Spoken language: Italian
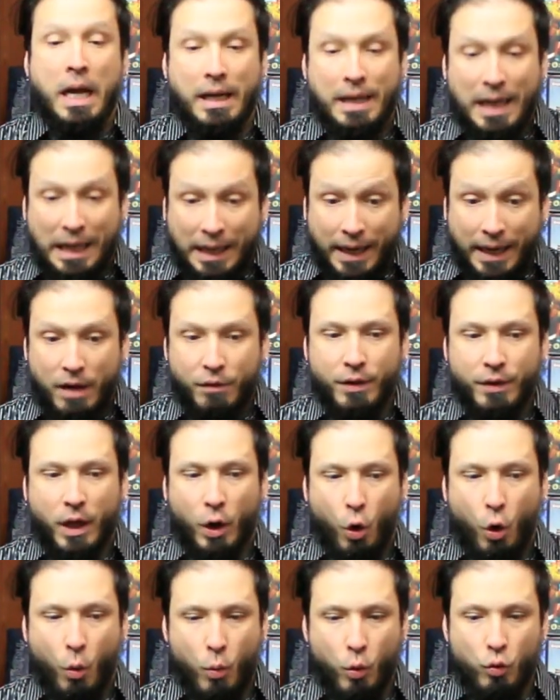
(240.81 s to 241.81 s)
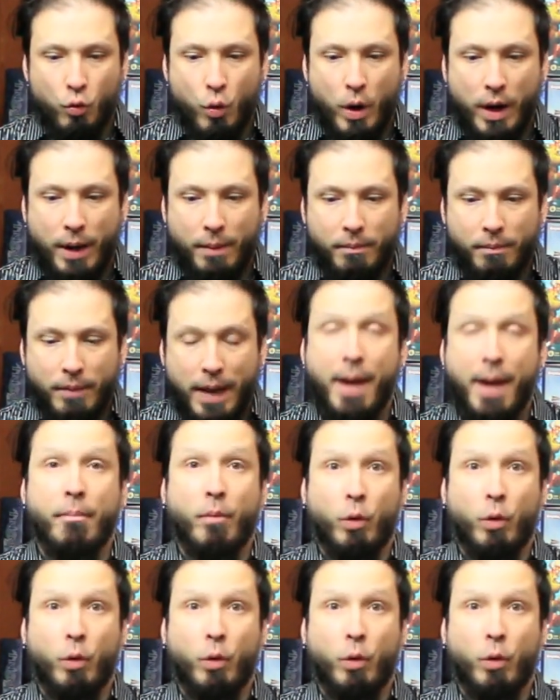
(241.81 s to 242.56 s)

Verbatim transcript: La grafica comunque è